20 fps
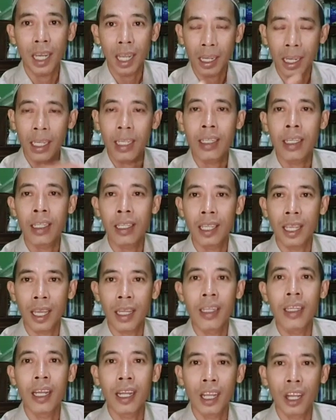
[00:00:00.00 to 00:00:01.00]
silakan ganti
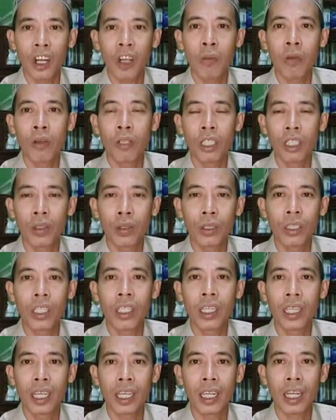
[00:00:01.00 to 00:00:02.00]
Anda kalau mau
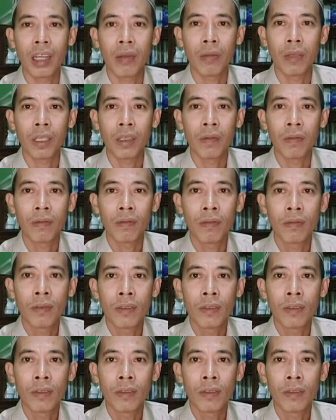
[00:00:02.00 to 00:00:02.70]
diskusi dengan kami.